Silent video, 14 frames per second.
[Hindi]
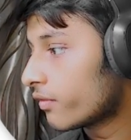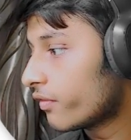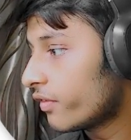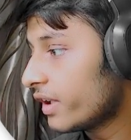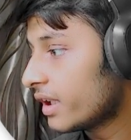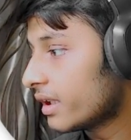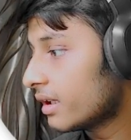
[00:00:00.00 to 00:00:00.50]
और
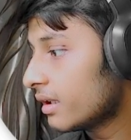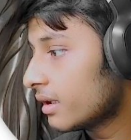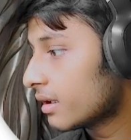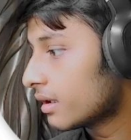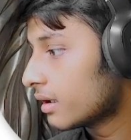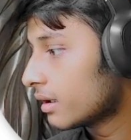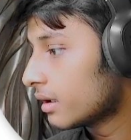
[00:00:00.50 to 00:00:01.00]
फिर
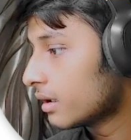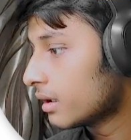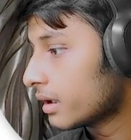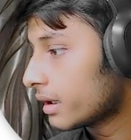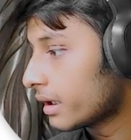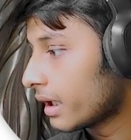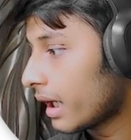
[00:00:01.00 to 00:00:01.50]

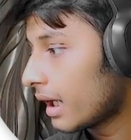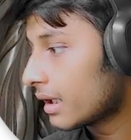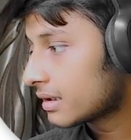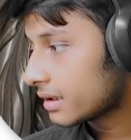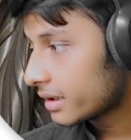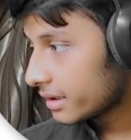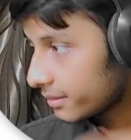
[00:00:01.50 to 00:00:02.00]

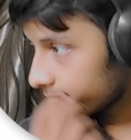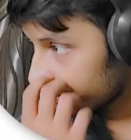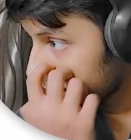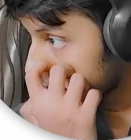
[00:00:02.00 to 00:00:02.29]
यहाँ से